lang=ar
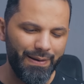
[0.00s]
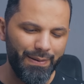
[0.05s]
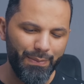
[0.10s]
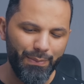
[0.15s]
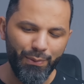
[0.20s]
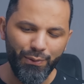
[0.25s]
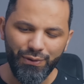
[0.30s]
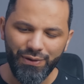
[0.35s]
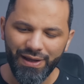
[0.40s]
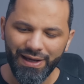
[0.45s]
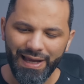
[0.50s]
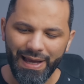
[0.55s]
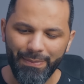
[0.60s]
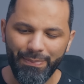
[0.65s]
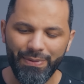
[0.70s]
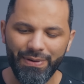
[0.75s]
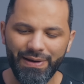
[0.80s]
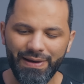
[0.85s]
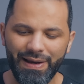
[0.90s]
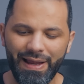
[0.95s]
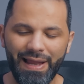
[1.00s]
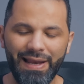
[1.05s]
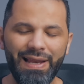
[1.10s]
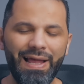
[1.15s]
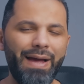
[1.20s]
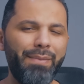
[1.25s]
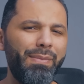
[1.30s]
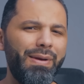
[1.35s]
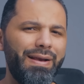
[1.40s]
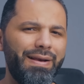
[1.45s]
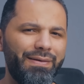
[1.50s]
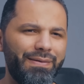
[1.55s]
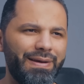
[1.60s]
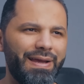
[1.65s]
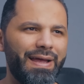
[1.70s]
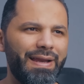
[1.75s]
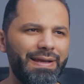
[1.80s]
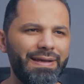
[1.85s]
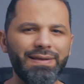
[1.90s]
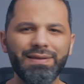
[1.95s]
منتج ابل اللي عامل
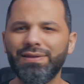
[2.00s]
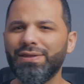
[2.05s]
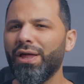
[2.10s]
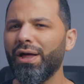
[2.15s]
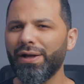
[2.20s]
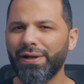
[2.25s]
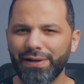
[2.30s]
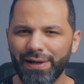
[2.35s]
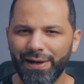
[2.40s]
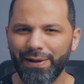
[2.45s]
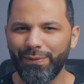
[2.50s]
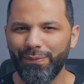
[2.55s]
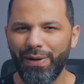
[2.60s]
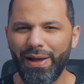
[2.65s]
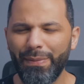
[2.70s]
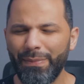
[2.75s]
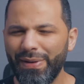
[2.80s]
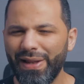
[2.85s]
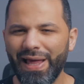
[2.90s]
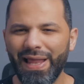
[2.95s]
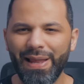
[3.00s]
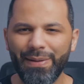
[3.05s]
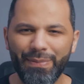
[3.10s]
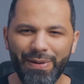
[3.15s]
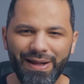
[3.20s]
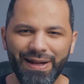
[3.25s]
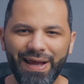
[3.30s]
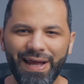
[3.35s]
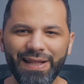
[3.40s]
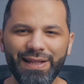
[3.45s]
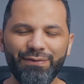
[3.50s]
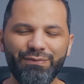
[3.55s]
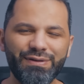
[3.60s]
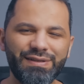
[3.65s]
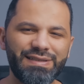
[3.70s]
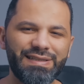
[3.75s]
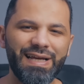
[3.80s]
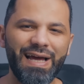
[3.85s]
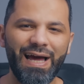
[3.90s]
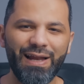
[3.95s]
يعني ضجه وعامل قلبان كده في
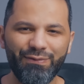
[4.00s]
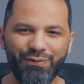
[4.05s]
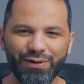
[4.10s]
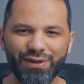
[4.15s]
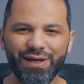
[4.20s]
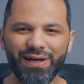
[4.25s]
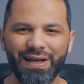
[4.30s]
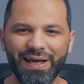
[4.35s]
الساحه الفتره